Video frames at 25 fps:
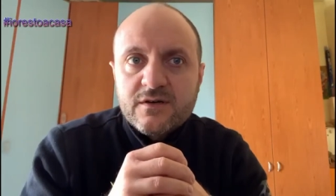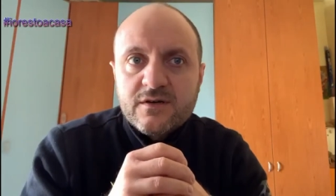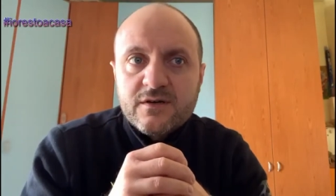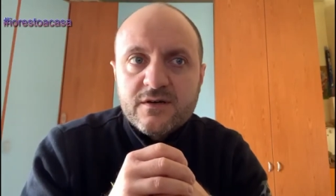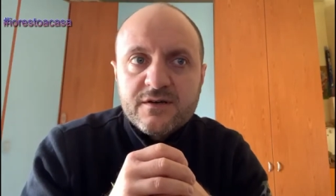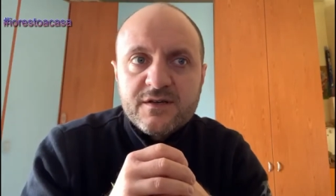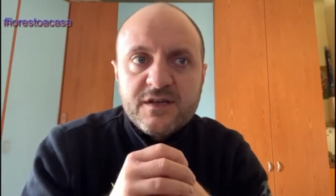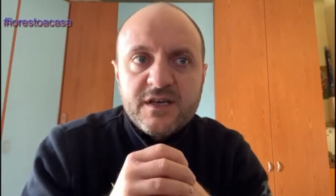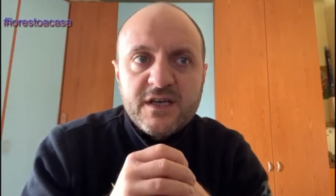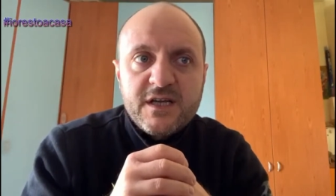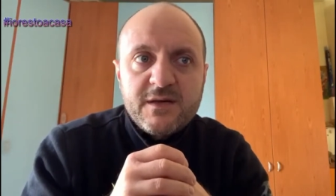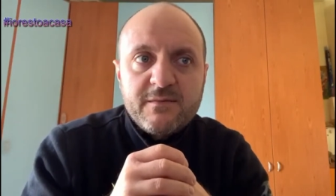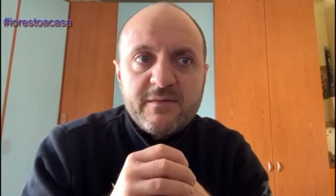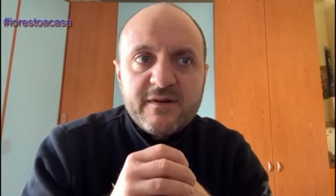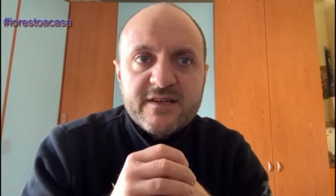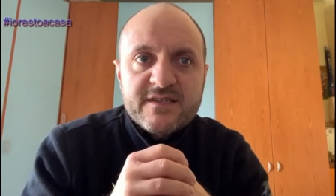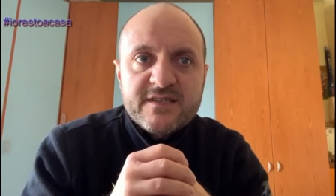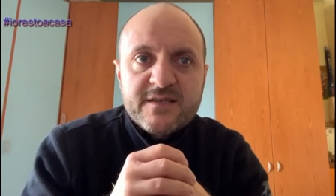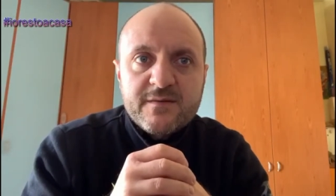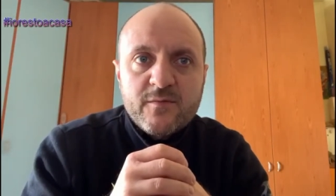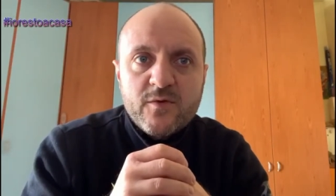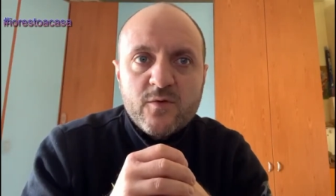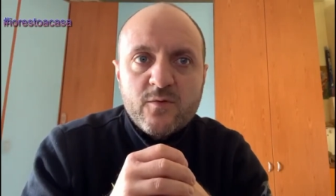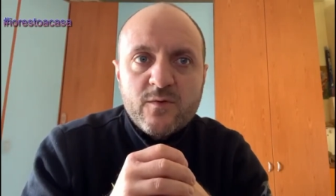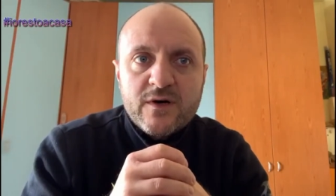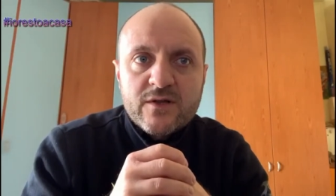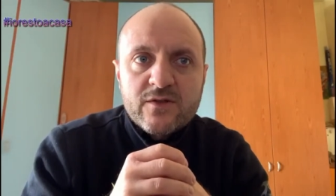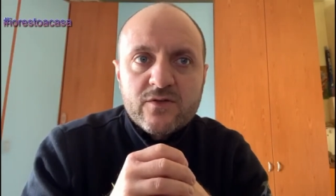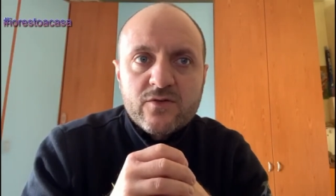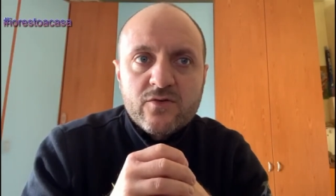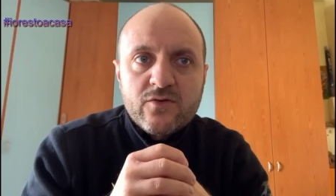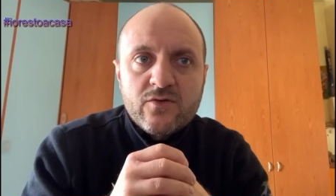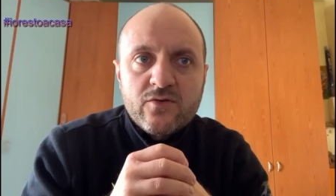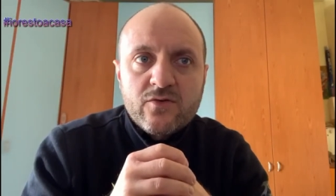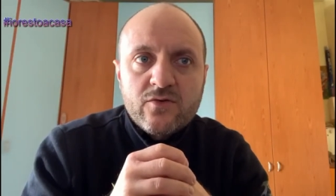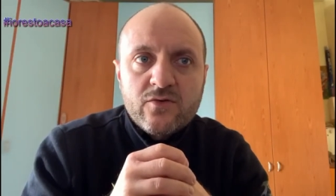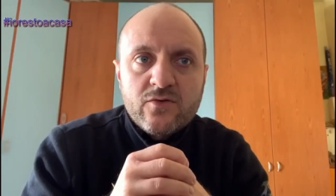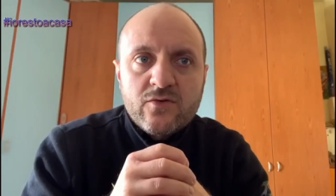Eh, ieri per esempio
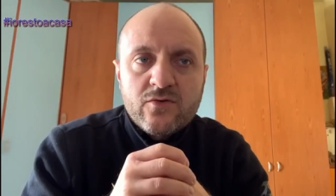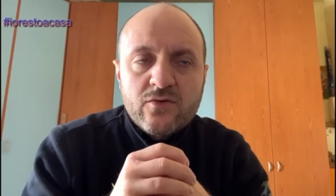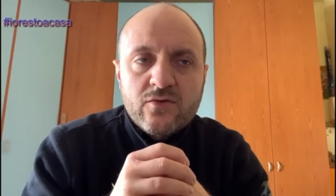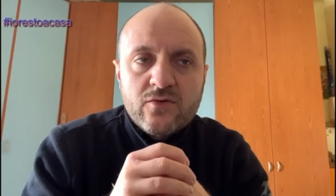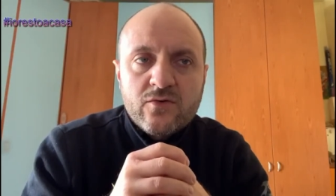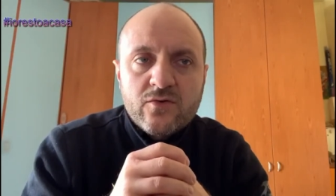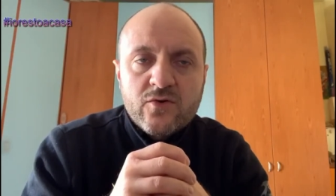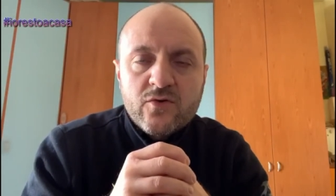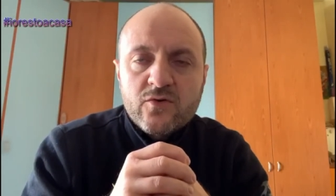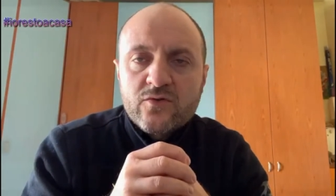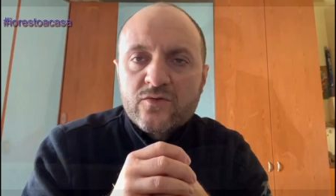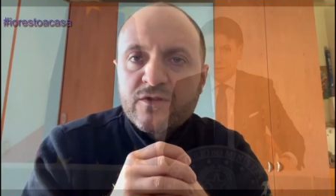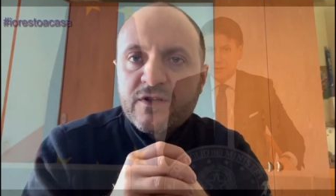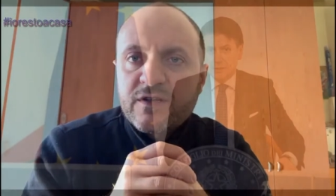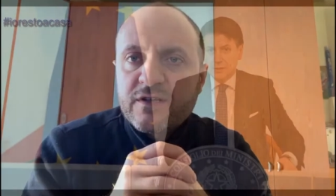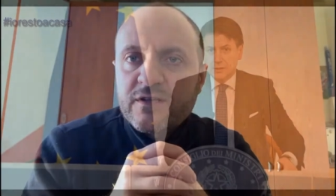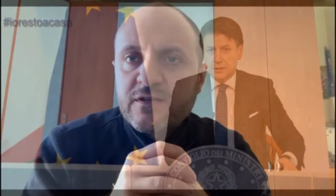quando Conte